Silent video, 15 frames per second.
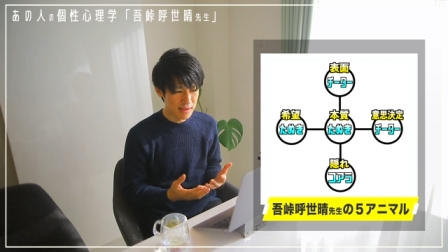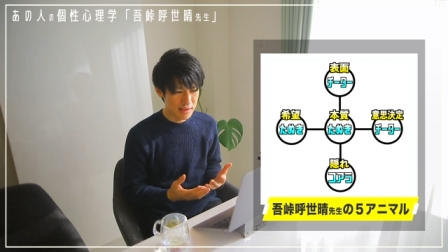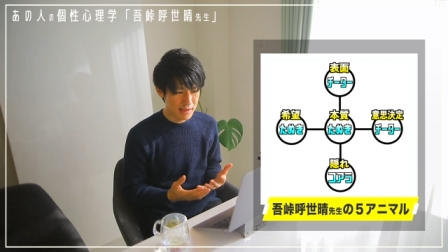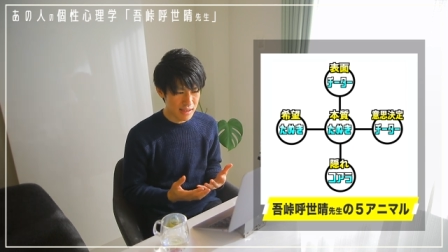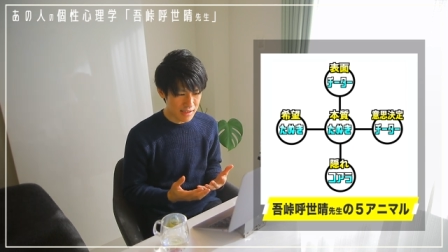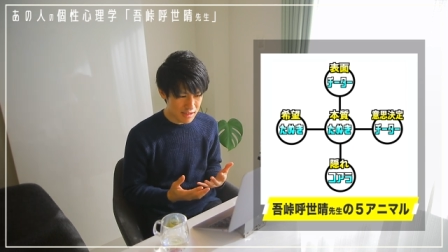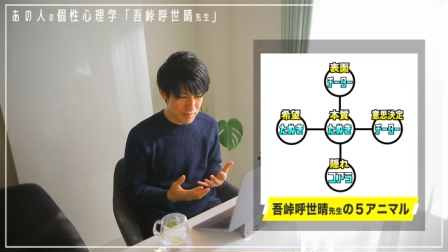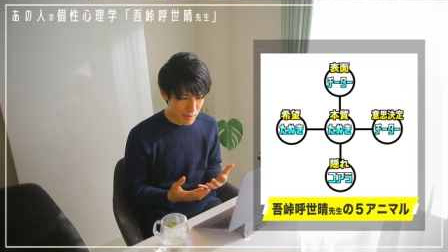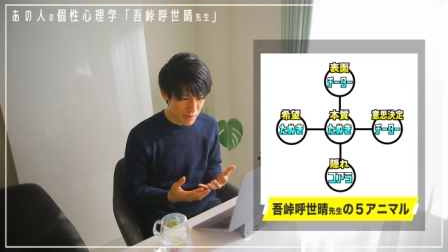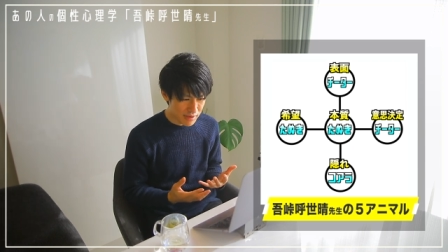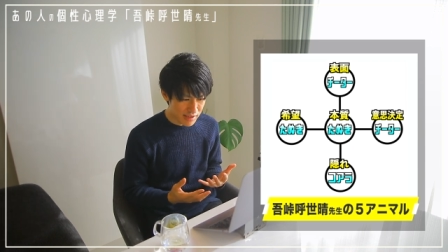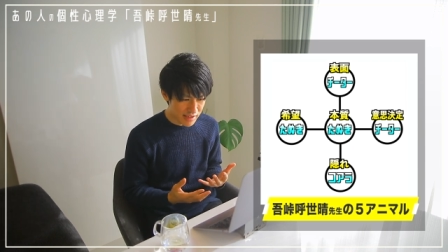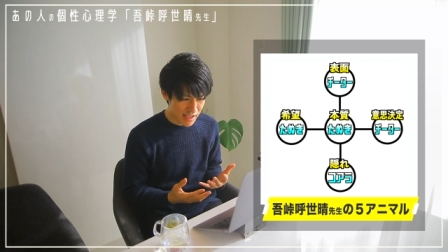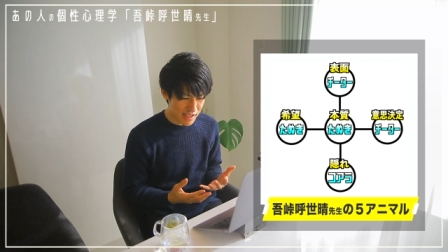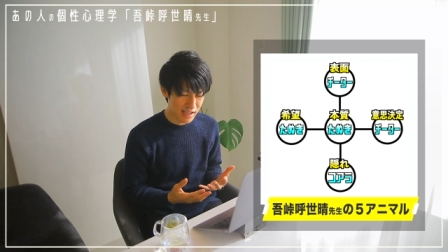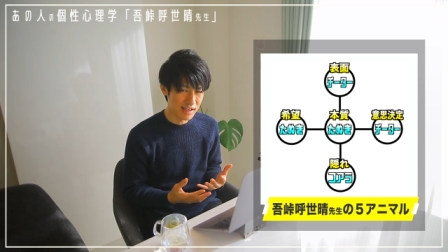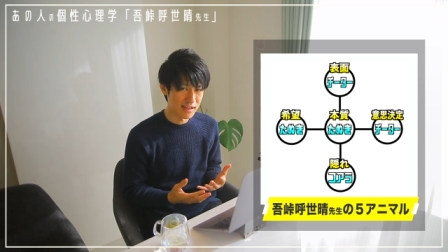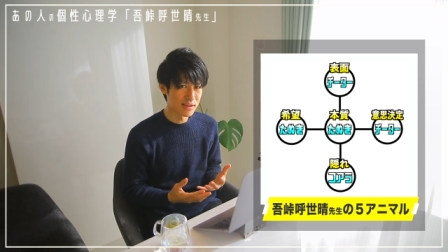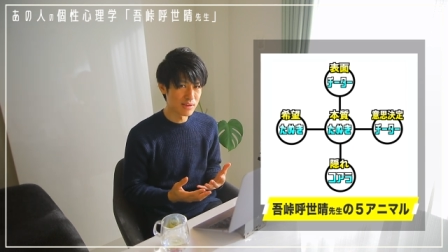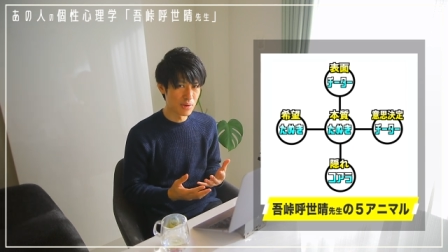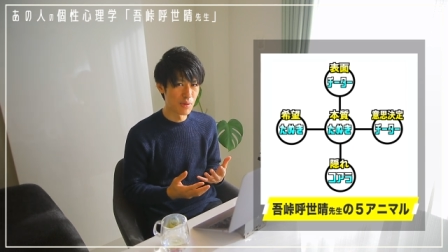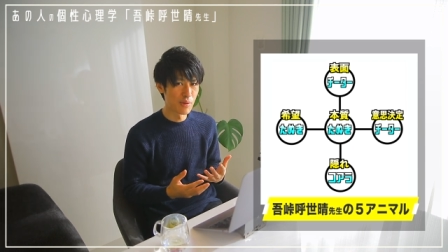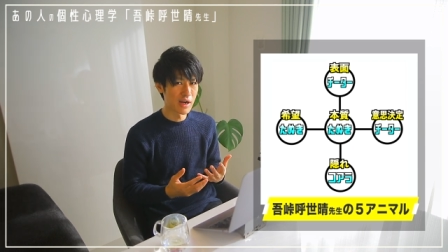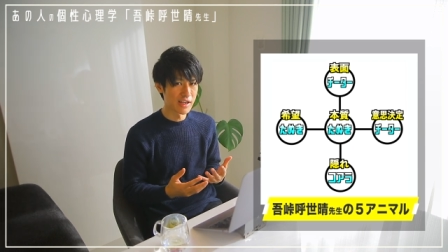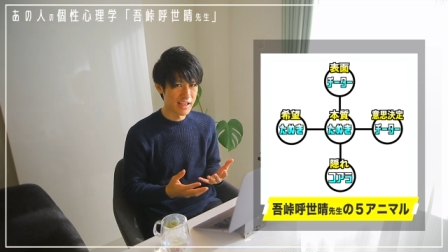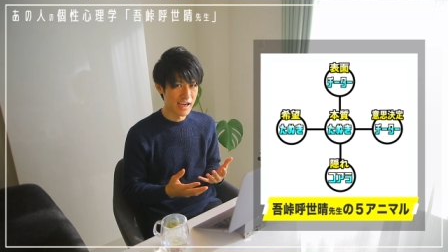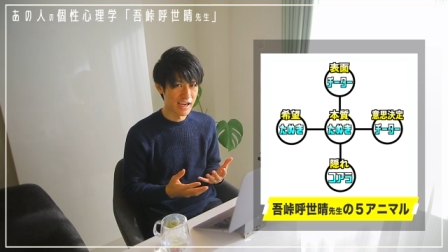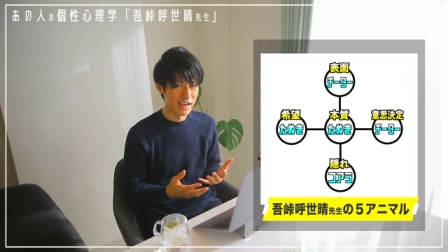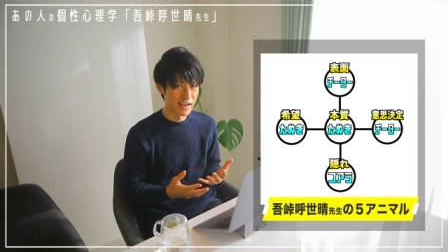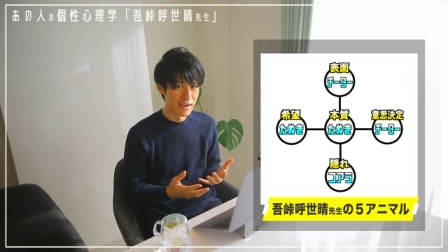全くもって葛藤が
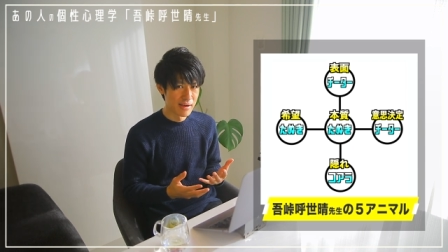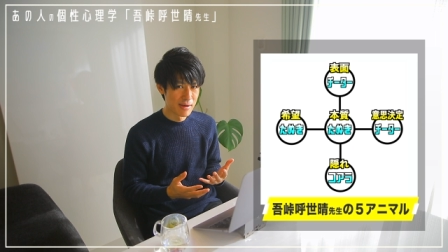ない。